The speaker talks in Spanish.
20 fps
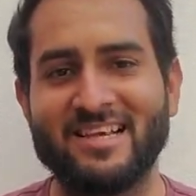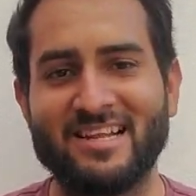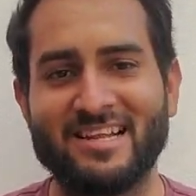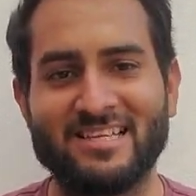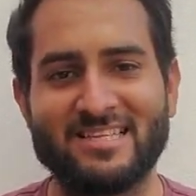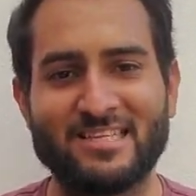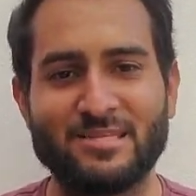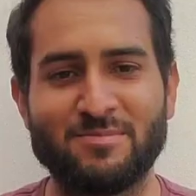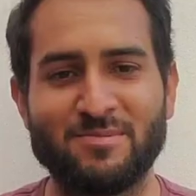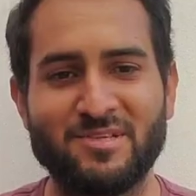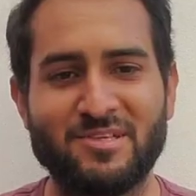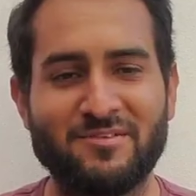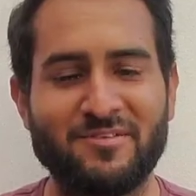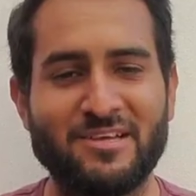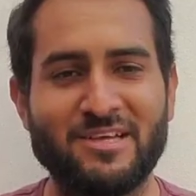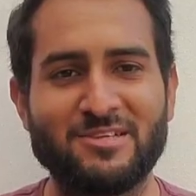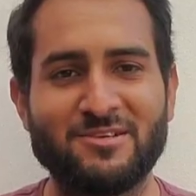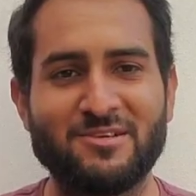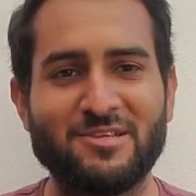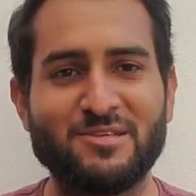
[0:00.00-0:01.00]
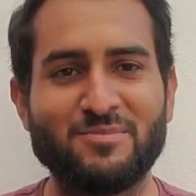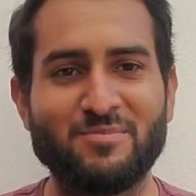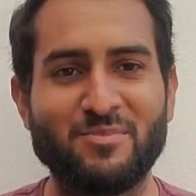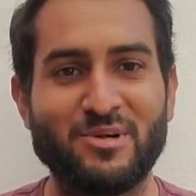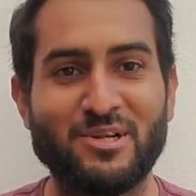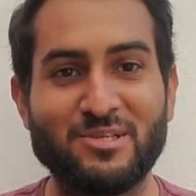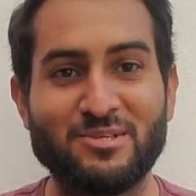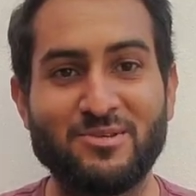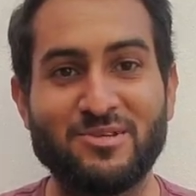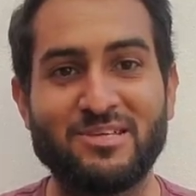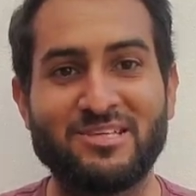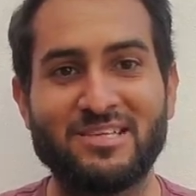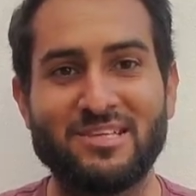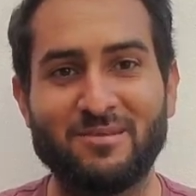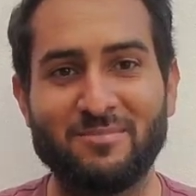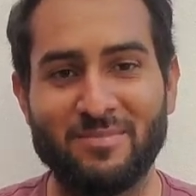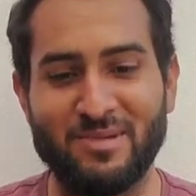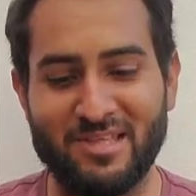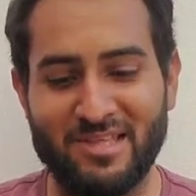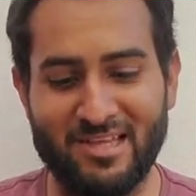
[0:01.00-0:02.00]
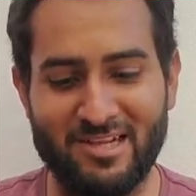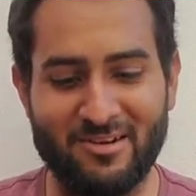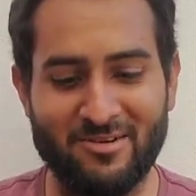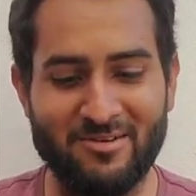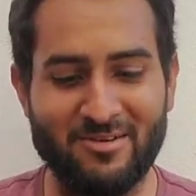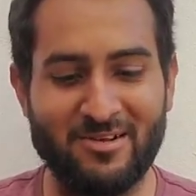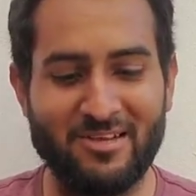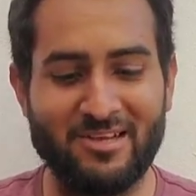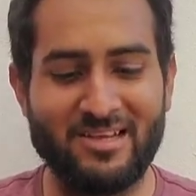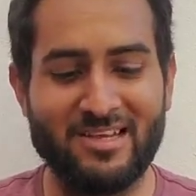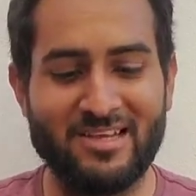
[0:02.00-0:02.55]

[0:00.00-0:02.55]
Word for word: en las especificaciones, por eso decidí pedirlo.